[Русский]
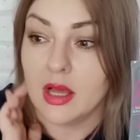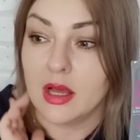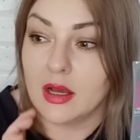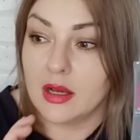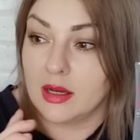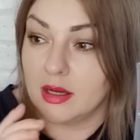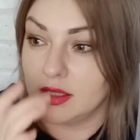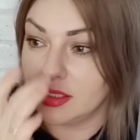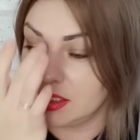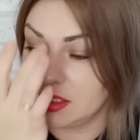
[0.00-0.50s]

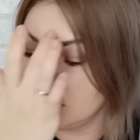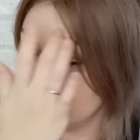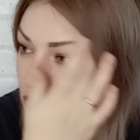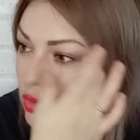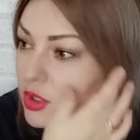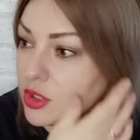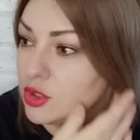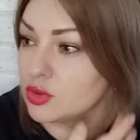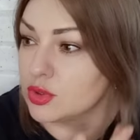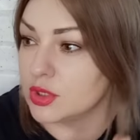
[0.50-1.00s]
А, и что
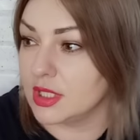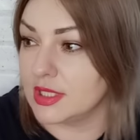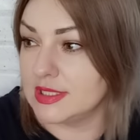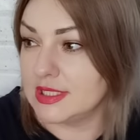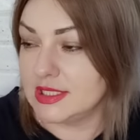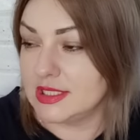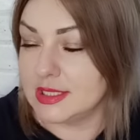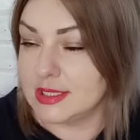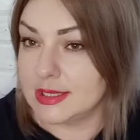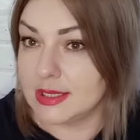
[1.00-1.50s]
хочу
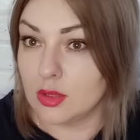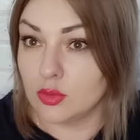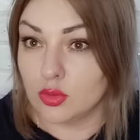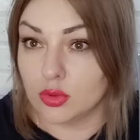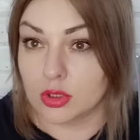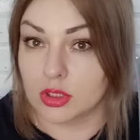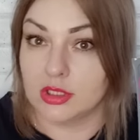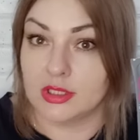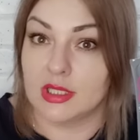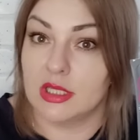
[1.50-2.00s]
сказать, если на
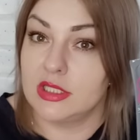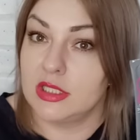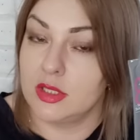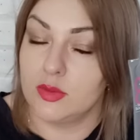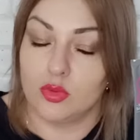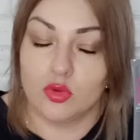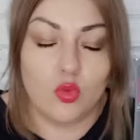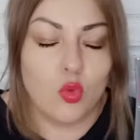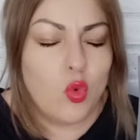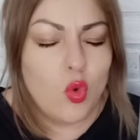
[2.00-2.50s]
корни
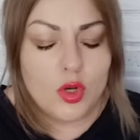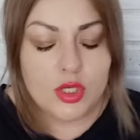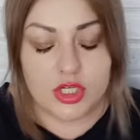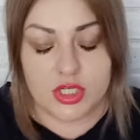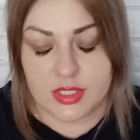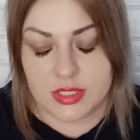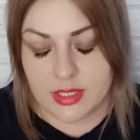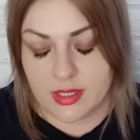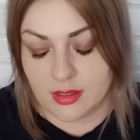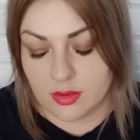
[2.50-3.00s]
наносить
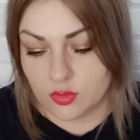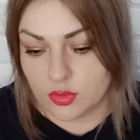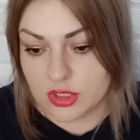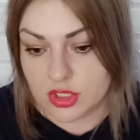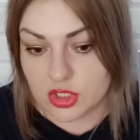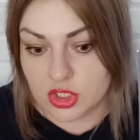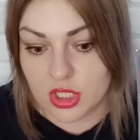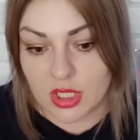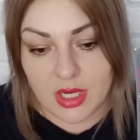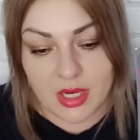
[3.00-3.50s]
очень сильно
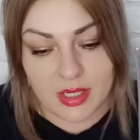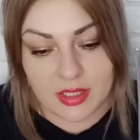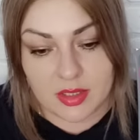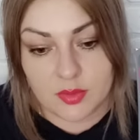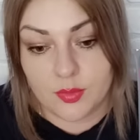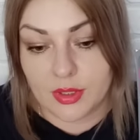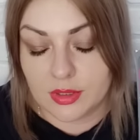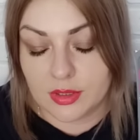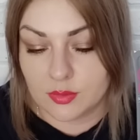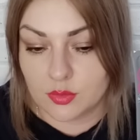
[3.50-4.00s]

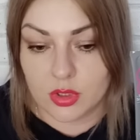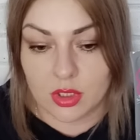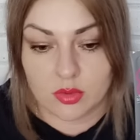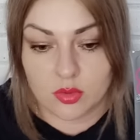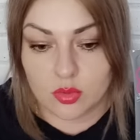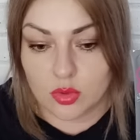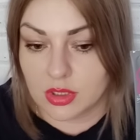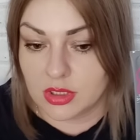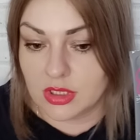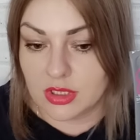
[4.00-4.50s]
утяжеляет, поэтому на
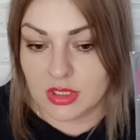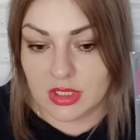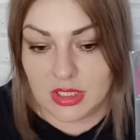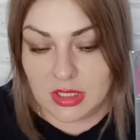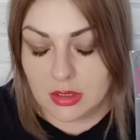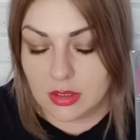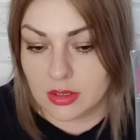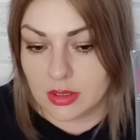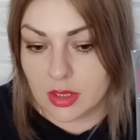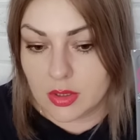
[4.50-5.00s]
корни
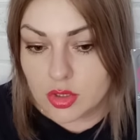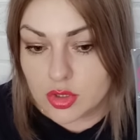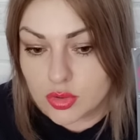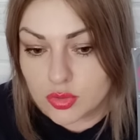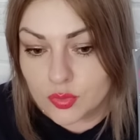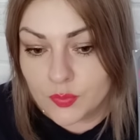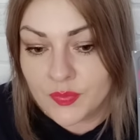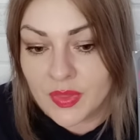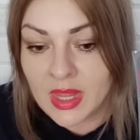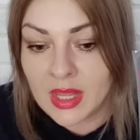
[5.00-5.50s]
не
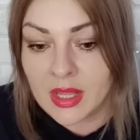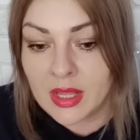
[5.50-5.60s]
наношу.